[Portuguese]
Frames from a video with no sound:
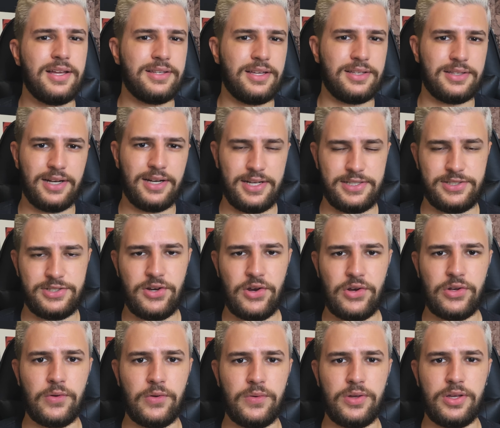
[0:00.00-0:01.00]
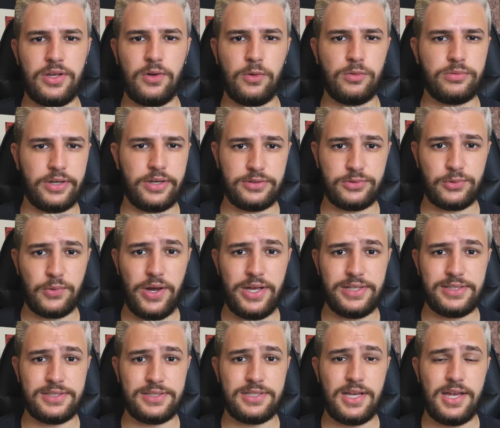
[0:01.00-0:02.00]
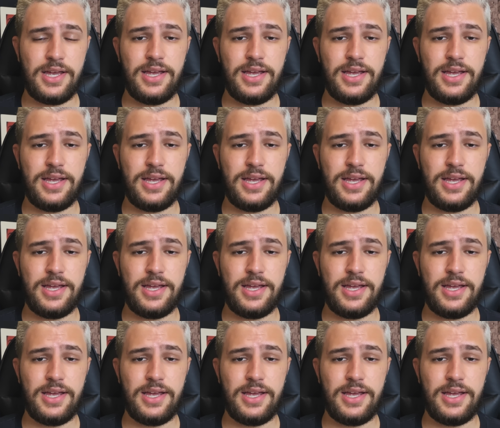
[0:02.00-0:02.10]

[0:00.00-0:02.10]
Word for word: tem The Last Kingdom e outras coisas,